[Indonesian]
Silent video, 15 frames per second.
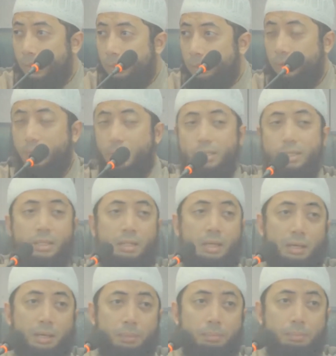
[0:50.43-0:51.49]
di Jazirah
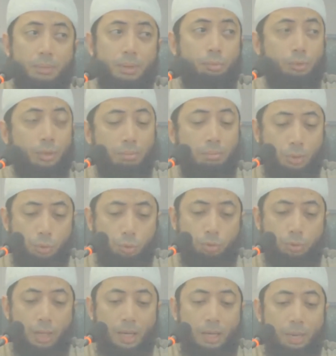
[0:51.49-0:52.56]
Arab. Kemudian
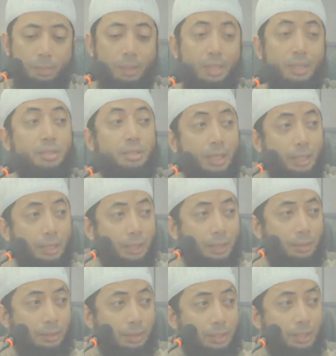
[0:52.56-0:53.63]
masuknya agama
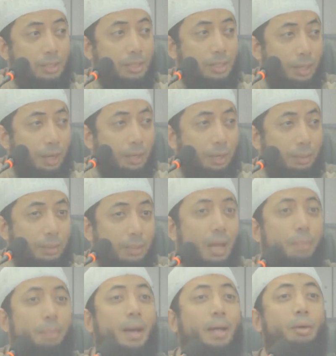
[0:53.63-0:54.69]
Nasrani di Jazirah Arab.
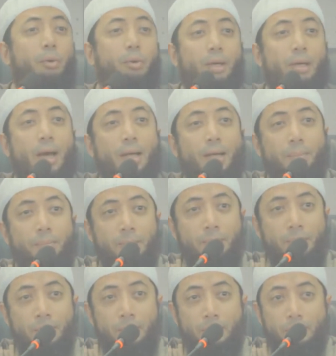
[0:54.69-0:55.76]
Kenapa ada orang Arab
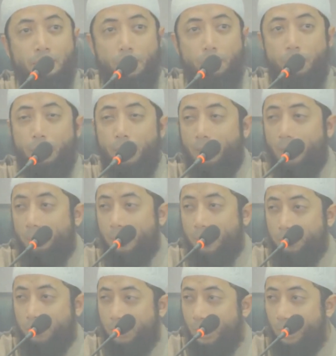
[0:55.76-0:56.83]
tapi beragama
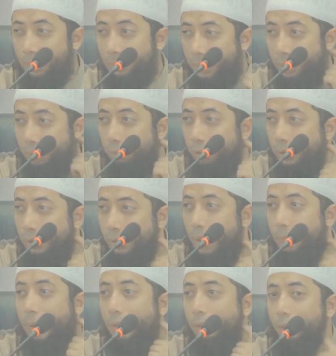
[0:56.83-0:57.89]
seperti agama Yahudi?
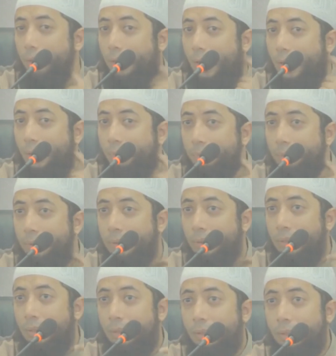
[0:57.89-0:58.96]
Kenapa ada orang Arab
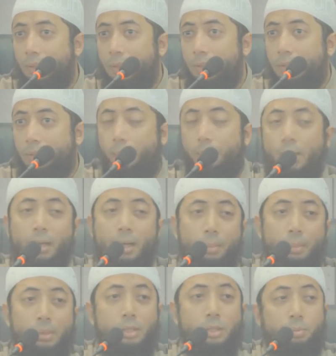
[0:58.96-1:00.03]
tapi
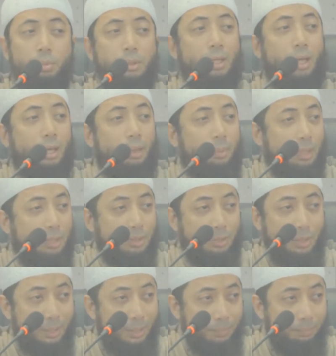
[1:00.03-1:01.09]
agamanya seperti agama
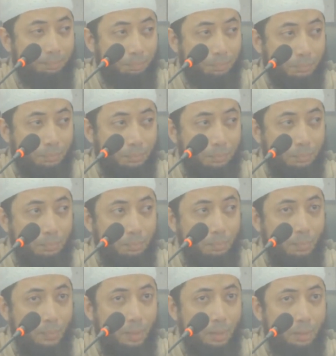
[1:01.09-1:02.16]
Nasrani?
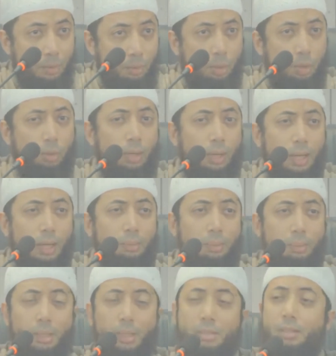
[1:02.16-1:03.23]
Orang-orang Arab
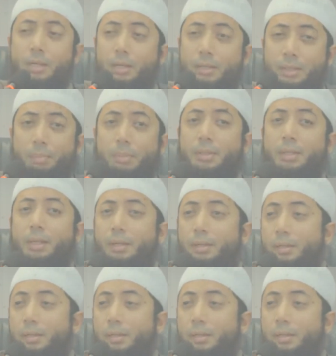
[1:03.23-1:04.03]
tapi Nasrani sampai sekarang